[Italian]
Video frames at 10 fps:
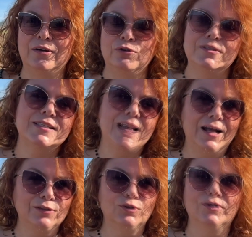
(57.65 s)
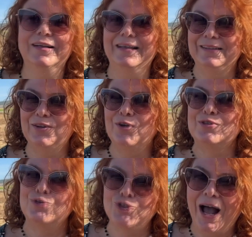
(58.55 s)
lo stato no,
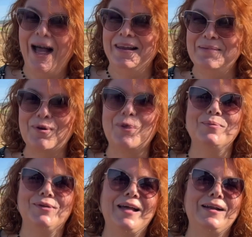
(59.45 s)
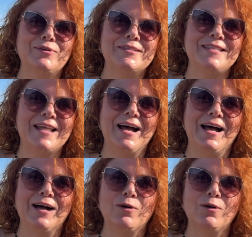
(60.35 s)
sociale proprio della nostra